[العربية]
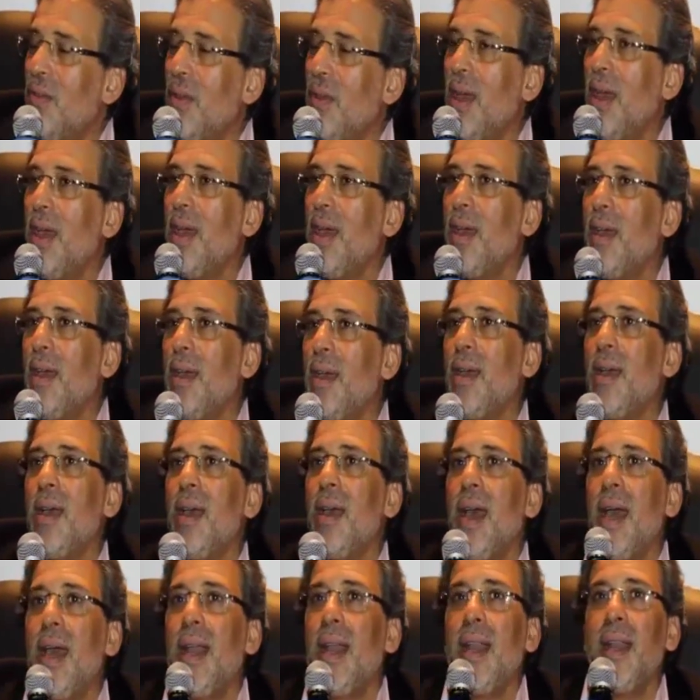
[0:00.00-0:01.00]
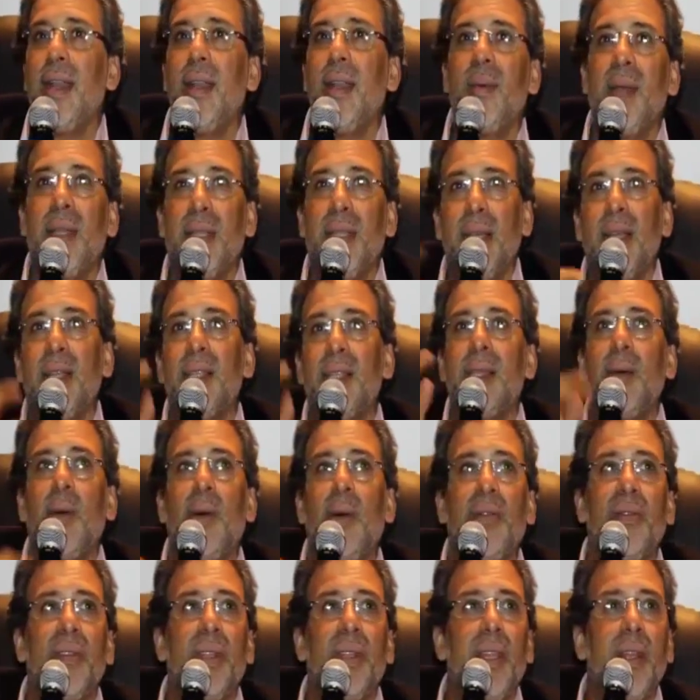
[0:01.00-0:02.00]
فقال انا محتاج
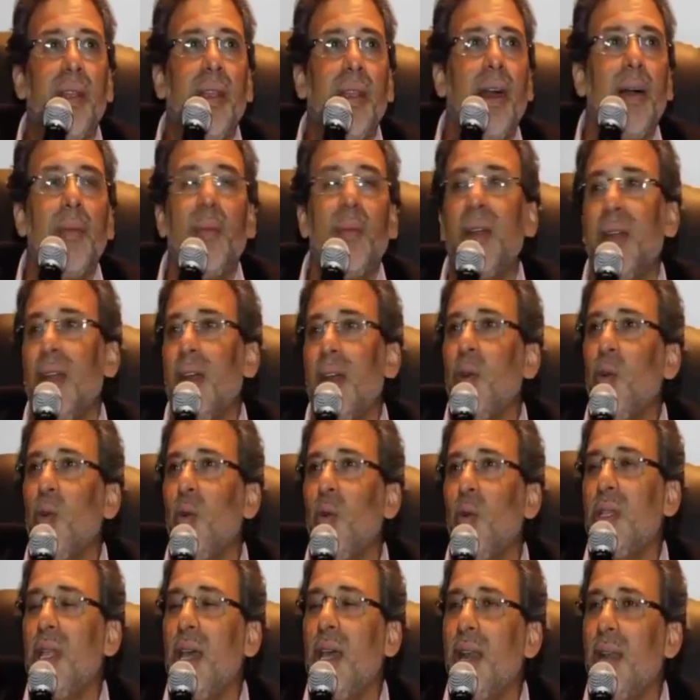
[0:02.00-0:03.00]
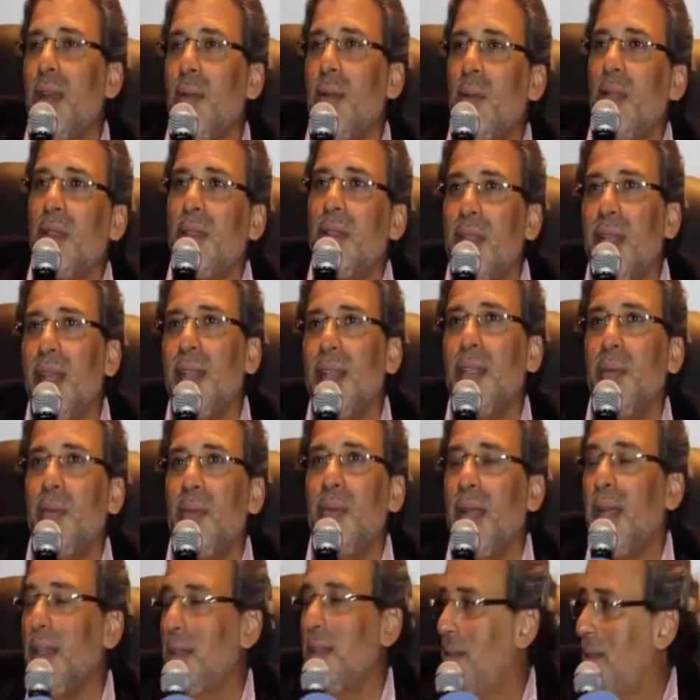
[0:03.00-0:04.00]
اصور في دير القمر قالوا له ده المنطقه دي
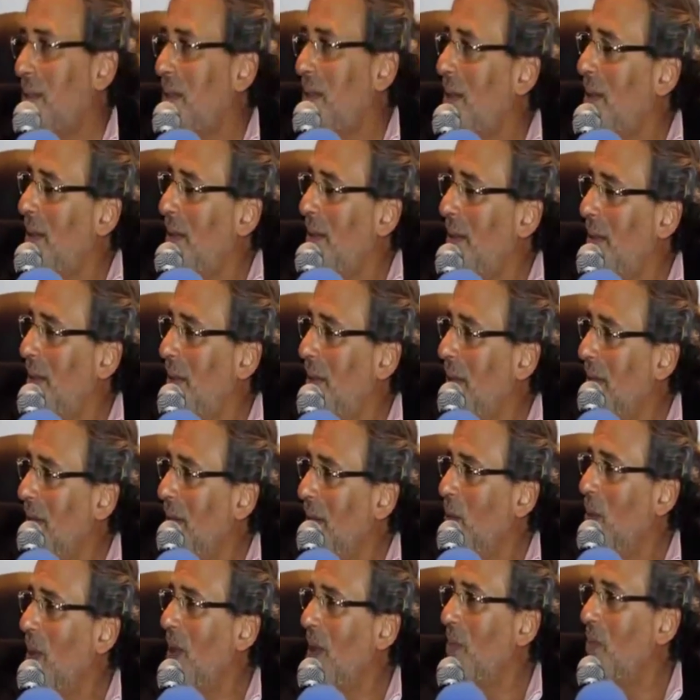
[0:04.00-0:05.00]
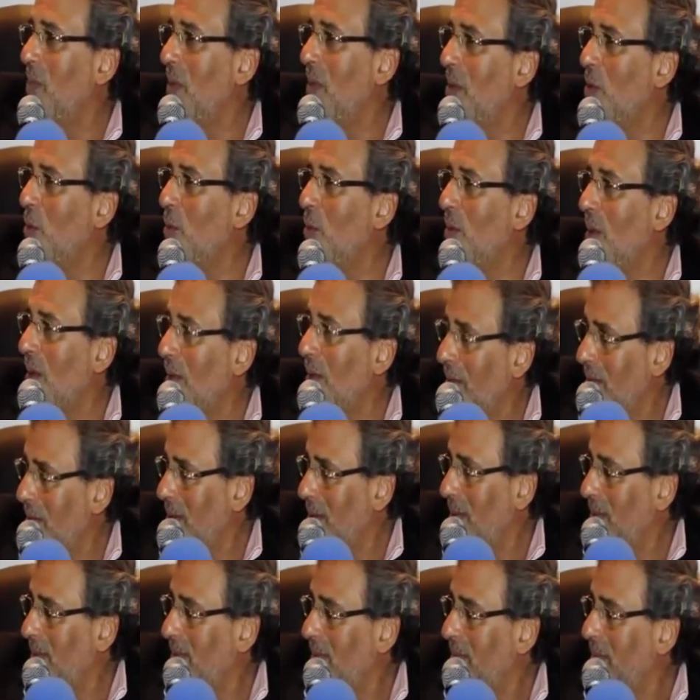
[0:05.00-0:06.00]
بتاعت آه، وليد بيك بلاط
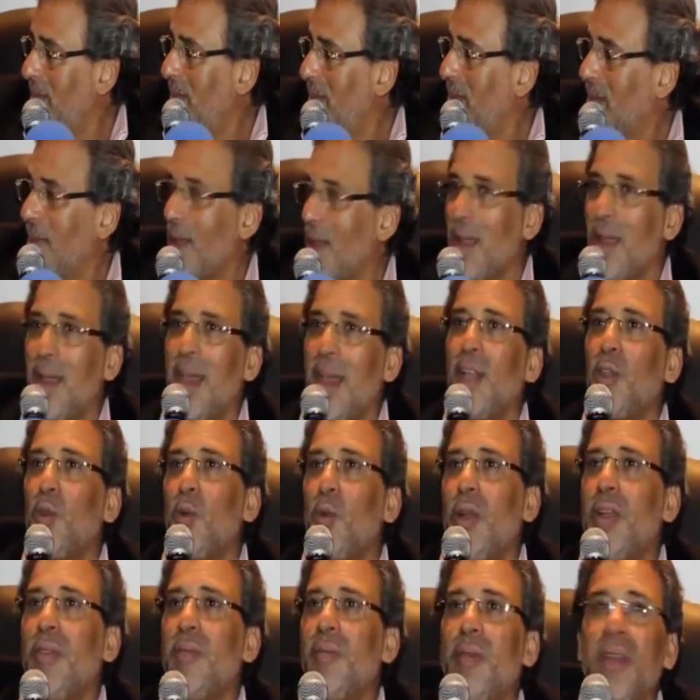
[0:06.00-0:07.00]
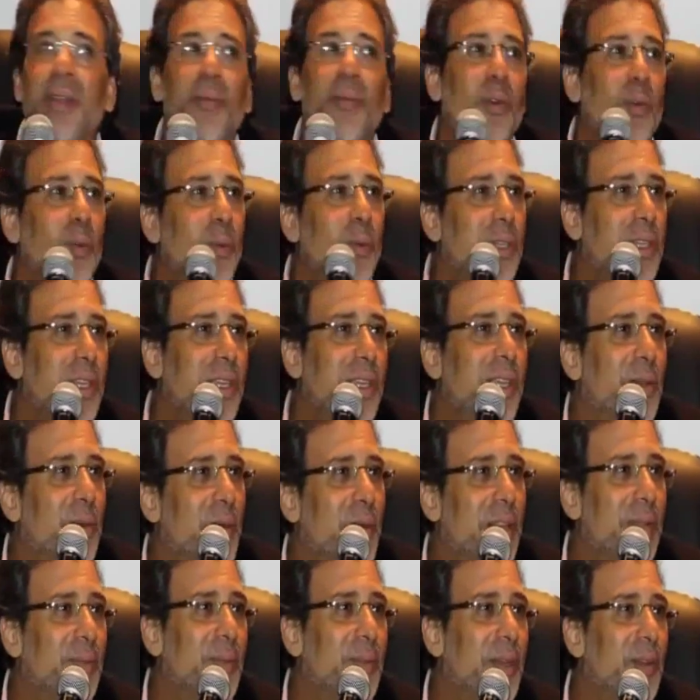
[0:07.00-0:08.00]
هات وليد بيك يجي
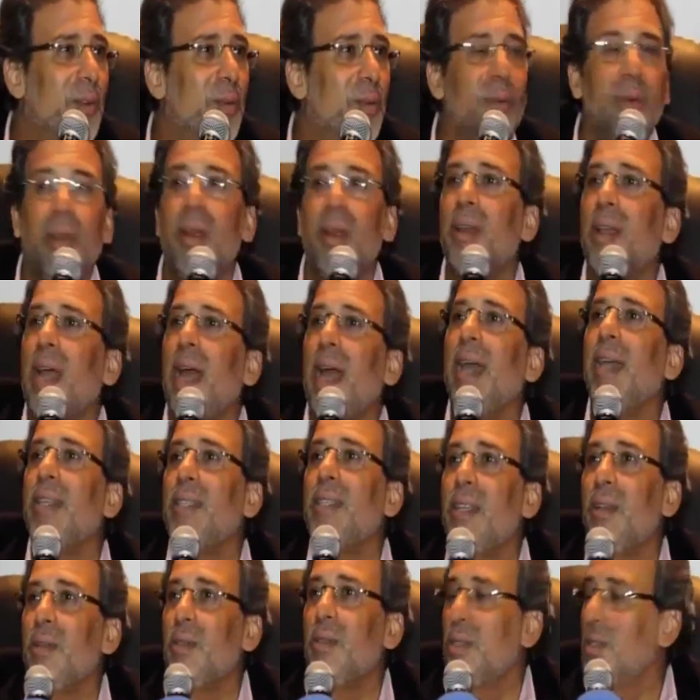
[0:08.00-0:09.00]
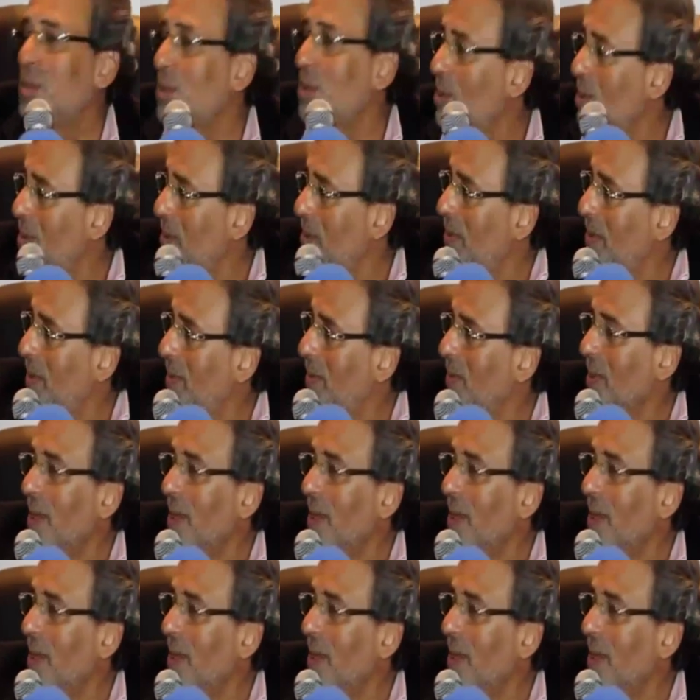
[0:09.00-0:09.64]
وليد بيك بلاط عايز ايه يا استاذ يوسف